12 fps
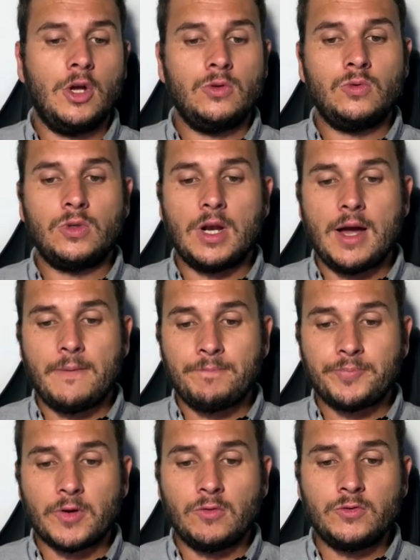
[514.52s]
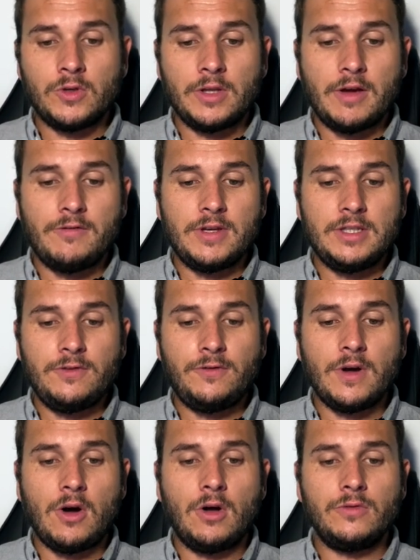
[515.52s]
Donc là vous en avez
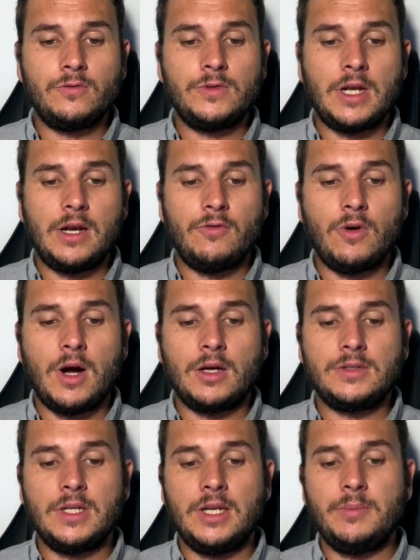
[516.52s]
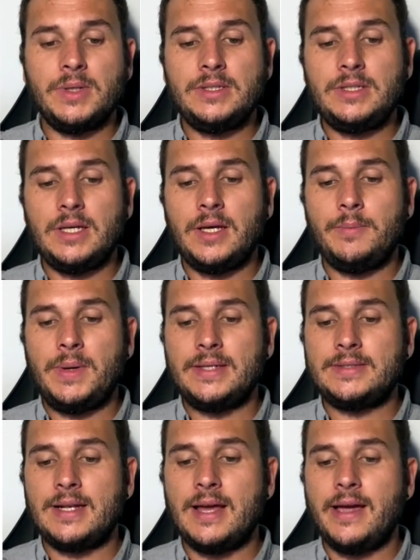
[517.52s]
différentes, vous allez voir célébrité,
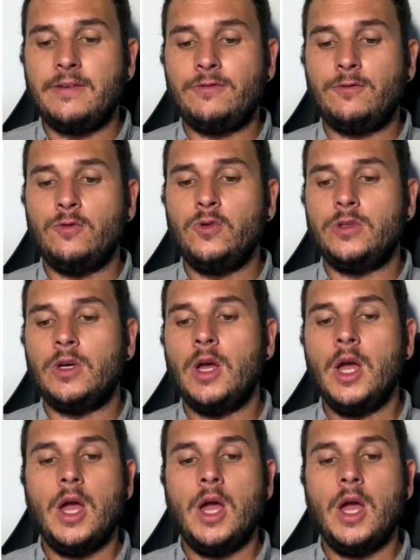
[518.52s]
best life, food